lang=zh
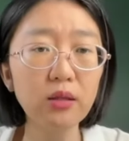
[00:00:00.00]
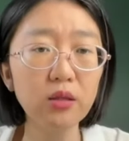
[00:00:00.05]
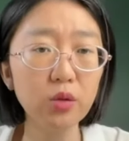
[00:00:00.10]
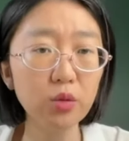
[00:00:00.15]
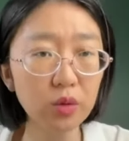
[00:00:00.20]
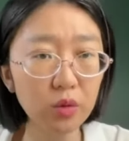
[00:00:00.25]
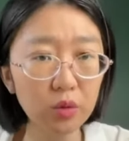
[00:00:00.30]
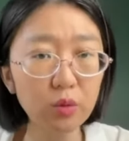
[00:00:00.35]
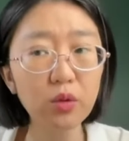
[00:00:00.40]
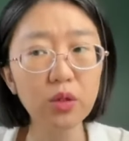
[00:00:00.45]
因
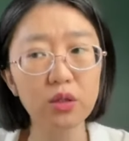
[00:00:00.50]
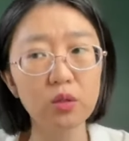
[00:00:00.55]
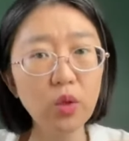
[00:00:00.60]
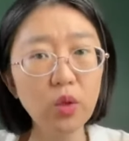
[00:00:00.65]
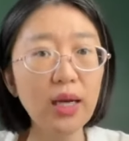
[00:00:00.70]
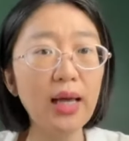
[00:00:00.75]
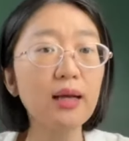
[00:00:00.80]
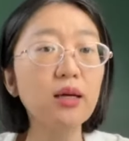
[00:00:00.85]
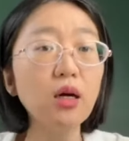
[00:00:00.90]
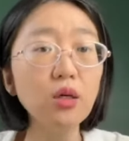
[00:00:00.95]
为我我
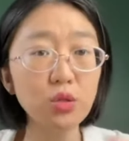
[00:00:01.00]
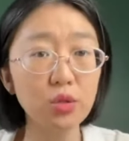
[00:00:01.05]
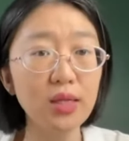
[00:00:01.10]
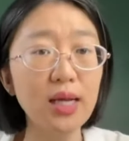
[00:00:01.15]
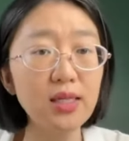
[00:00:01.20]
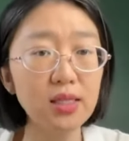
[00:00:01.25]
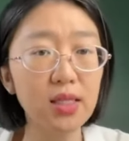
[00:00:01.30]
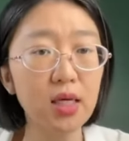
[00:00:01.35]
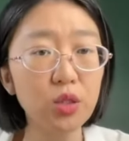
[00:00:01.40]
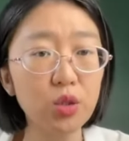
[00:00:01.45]
来告诉
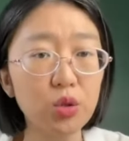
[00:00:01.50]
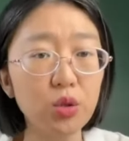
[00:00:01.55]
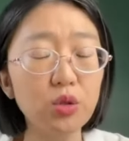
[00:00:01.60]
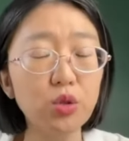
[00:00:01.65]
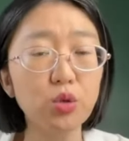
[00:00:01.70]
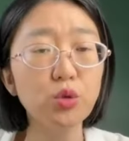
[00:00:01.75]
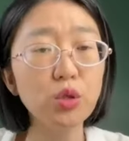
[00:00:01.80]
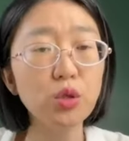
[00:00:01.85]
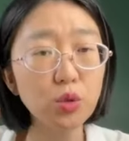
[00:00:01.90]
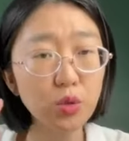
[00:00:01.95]
大家说，
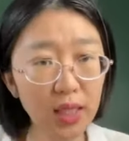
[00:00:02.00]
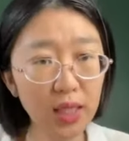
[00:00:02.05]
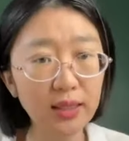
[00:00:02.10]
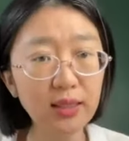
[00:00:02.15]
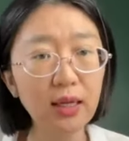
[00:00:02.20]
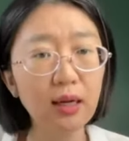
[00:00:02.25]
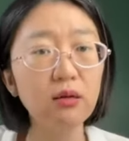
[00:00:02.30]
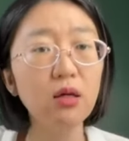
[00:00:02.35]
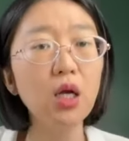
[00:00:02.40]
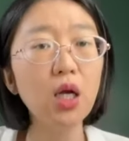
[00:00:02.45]
中国共产
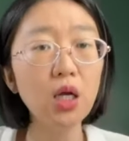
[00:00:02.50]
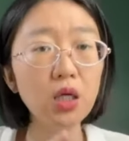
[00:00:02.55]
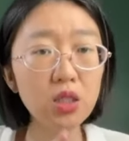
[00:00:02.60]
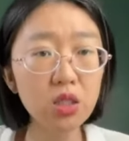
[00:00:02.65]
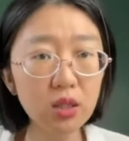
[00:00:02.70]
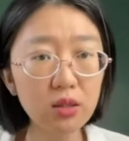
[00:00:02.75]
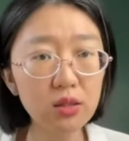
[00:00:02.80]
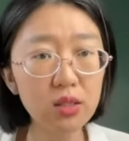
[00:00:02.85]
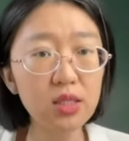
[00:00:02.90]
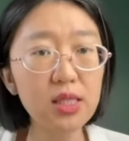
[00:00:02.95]
党
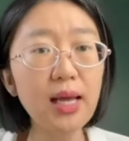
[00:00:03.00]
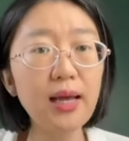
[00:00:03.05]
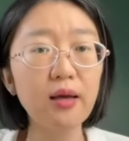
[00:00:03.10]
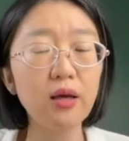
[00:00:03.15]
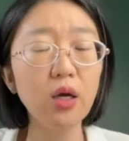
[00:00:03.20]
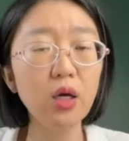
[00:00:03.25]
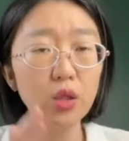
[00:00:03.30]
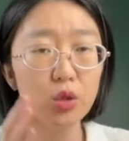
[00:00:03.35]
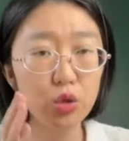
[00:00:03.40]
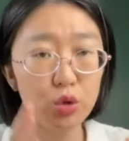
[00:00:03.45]
正在
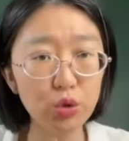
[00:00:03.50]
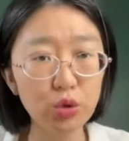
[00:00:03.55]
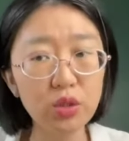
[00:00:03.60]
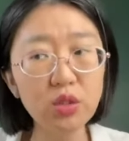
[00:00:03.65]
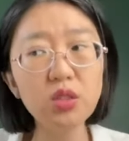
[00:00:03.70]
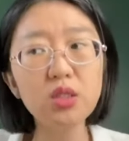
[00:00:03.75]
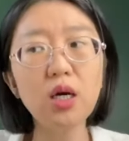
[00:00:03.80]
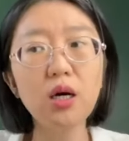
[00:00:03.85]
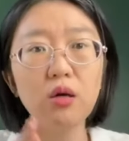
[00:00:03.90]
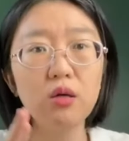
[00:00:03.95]
寻
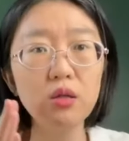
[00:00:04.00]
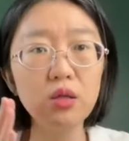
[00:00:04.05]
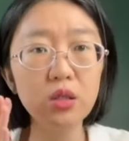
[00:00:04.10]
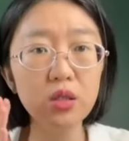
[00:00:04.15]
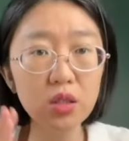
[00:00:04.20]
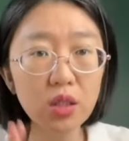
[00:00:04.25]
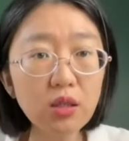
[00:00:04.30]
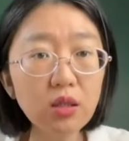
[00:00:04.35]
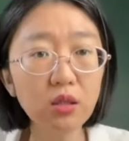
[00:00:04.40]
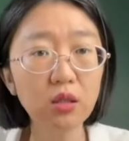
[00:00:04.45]
找
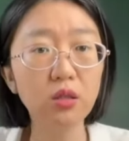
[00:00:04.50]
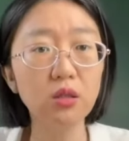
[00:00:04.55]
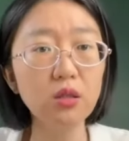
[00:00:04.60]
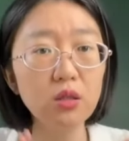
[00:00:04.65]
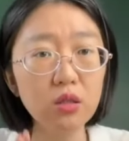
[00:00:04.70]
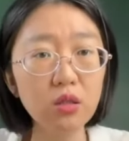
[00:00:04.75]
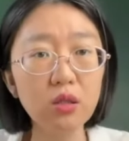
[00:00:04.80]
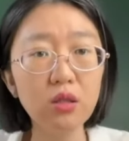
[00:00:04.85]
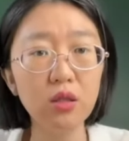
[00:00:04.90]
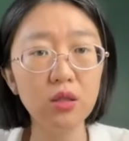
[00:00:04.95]
任何
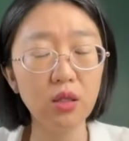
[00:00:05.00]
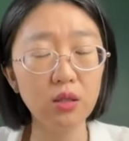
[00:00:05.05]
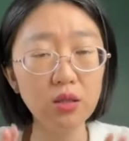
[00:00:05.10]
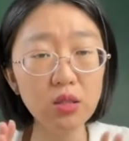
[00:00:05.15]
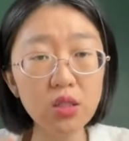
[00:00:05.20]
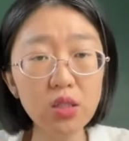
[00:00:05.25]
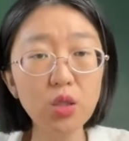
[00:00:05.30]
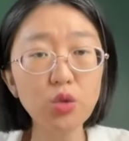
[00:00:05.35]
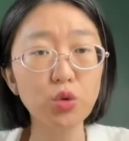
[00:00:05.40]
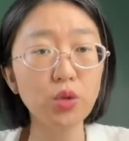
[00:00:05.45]
可能
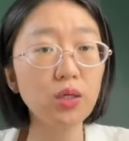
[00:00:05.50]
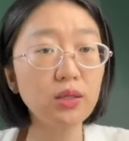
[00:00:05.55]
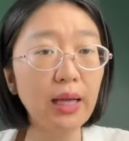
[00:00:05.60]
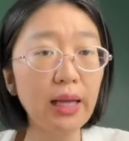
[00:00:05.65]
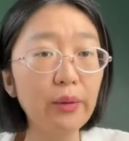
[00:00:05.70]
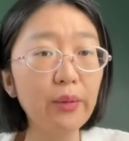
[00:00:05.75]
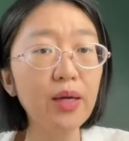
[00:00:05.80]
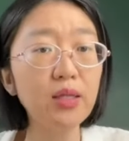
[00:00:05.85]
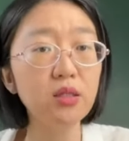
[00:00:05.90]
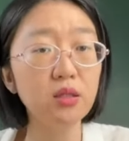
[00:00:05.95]
接触到
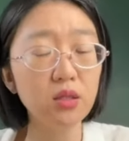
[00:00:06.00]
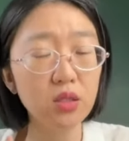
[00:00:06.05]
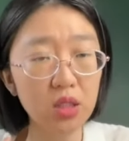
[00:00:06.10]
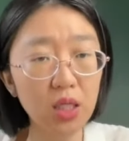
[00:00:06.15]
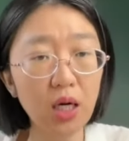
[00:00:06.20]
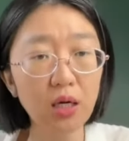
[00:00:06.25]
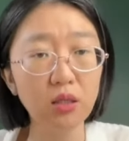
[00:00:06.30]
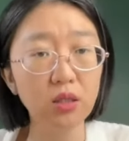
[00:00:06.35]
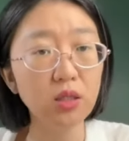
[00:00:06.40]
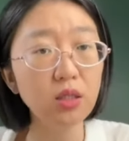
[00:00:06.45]
台湾人的
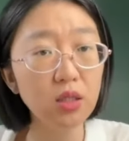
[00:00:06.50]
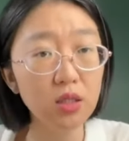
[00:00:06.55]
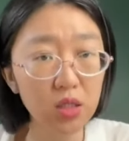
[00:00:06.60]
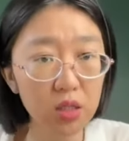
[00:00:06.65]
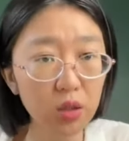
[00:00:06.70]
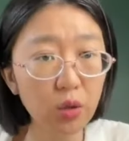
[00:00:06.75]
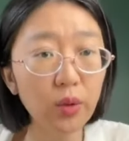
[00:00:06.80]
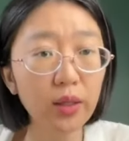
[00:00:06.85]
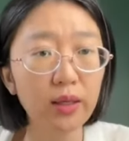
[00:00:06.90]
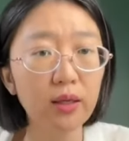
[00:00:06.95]
场合和
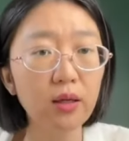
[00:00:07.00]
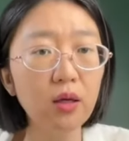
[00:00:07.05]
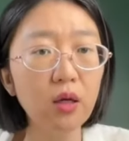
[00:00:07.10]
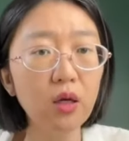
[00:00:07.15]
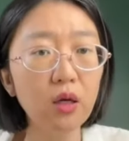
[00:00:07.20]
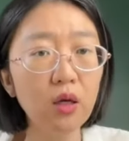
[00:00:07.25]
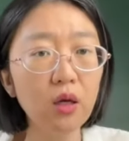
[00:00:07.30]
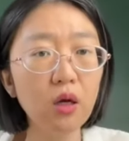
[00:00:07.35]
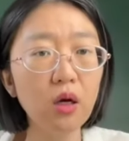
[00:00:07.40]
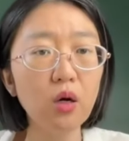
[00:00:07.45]
机会，
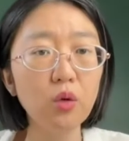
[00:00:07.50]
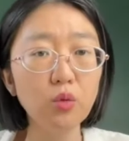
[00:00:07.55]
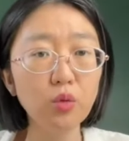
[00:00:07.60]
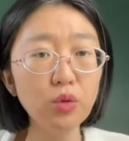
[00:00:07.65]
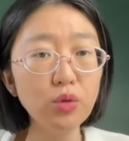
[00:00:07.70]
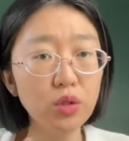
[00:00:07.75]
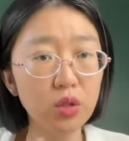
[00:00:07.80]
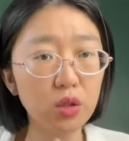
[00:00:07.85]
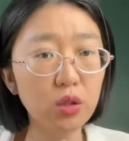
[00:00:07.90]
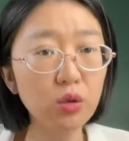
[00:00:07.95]
呃，无
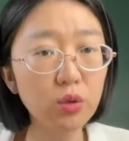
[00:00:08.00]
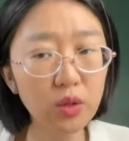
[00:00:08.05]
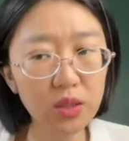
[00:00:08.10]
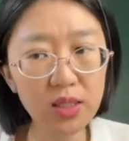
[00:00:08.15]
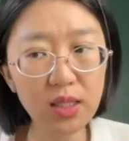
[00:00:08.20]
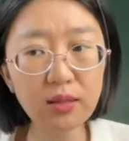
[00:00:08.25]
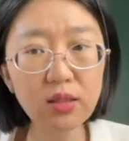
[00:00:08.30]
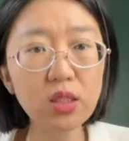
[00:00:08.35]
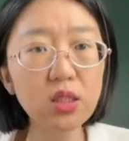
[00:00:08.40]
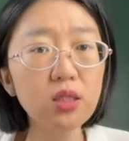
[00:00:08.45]
论是透过
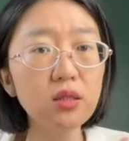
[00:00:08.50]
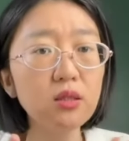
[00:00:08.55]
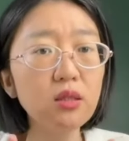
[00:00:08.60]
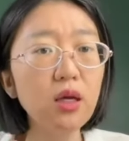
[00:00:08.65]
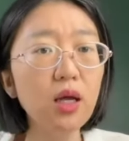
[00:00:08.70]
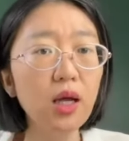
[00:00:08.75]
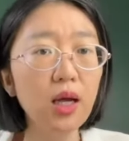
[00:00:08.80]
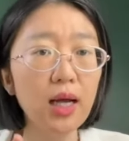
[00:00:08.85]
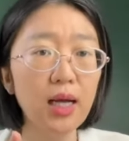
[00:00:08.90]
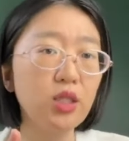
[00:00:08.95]
相亲，
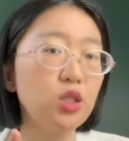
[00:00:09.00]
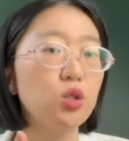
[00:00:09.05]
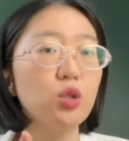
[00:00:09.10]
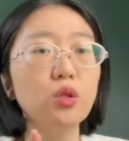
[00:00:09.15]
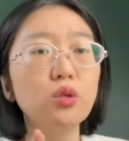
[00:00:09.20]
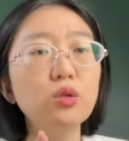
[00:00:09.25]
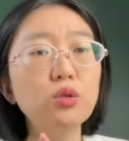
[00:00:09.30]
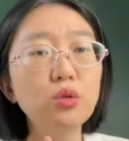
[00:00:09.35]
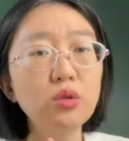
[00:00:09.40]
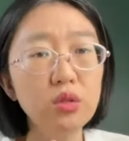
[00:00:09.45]
还是
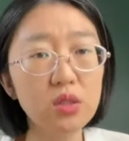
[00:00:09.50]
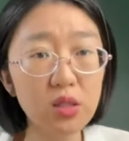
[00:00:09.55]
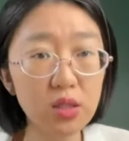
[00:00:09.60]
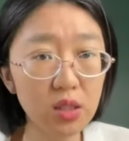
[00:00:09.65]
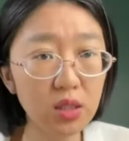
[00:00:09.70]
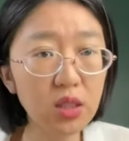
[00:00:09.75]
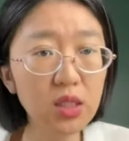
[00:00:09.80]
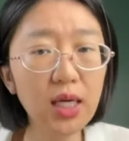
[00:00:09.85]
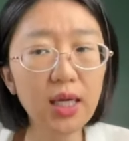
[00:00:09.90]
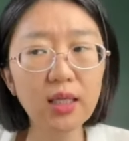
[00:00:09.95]
透过色
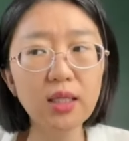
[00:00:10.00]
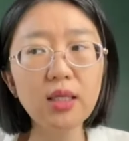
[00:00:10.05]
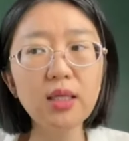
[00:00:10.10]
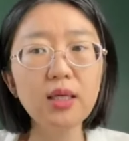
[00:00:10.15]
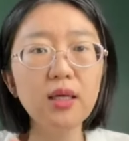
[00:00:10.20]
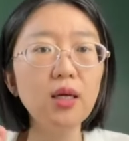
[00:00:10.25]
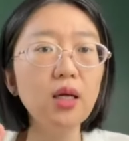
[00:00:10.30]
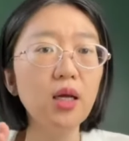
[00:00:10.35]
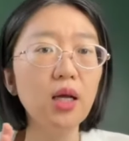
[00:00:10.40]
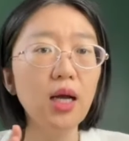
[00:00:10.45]
情产
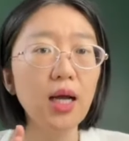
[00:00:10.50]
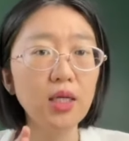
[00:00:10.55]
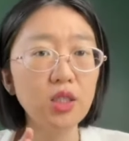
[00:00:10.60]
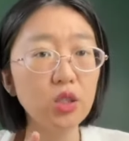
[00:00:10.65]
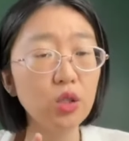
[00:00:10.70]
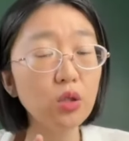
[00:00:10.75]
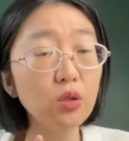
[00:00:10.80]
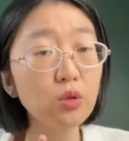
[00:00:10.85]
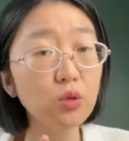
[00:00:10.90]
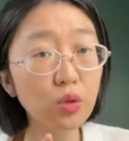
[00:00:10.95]
业，还是
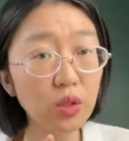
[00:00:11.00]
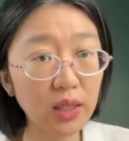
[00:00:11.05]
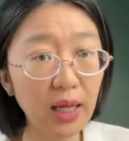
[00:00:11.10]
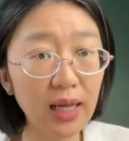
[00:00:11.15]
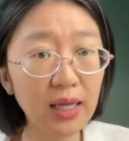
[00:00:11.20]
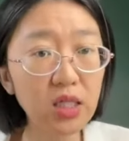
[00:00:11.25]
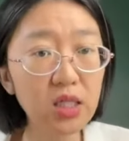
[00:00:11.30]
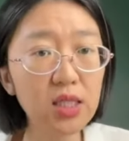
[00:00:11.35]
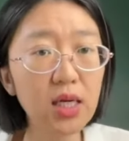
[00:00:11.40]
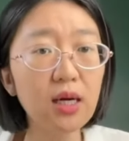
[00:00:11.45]
透过
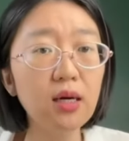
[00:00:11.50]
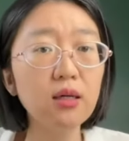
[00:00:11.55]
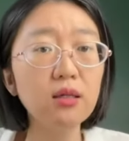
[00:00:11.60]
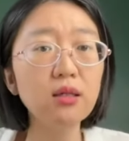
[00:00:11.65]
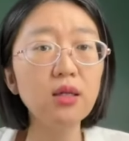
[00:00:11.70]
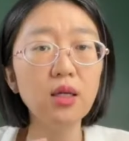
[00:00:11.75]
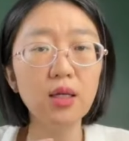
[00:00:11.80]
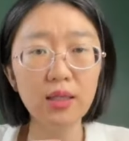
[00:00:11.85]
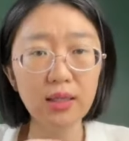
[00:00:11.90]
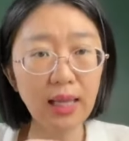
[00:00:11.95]
台商
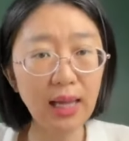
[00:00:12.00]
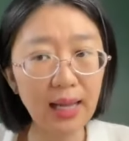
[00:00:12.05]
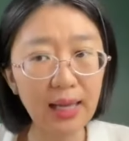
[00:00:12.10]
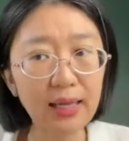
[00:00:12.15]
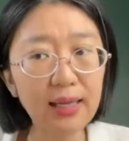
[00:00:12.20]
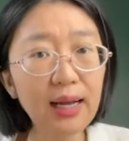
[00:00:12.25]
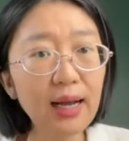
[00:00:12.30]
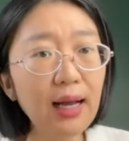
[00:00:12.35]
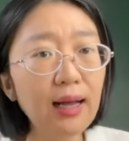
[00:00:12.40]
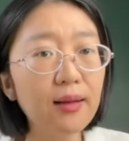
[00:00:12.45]
台
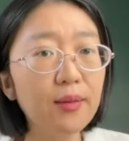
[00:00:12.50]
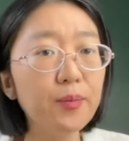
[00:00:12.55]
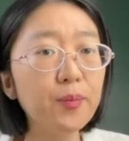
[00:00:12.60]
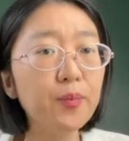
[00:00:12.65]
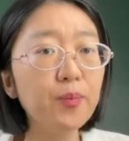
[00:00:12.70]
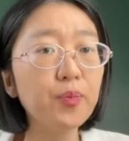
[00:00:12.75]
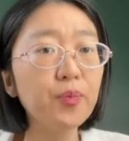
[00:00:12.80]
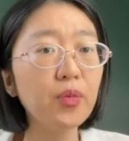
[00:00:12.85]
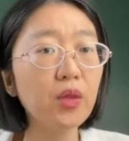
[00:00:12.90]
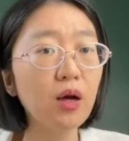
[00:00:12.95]
干
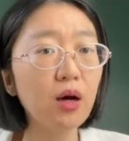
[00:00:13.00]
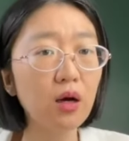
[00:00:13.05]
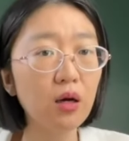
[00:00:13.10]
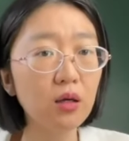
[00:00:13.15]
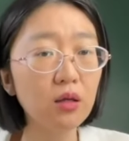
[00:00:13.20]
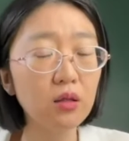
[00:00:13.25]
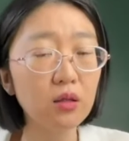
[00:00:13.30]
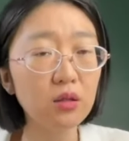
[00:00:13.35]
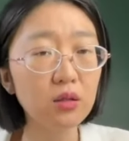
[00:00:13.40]
啊。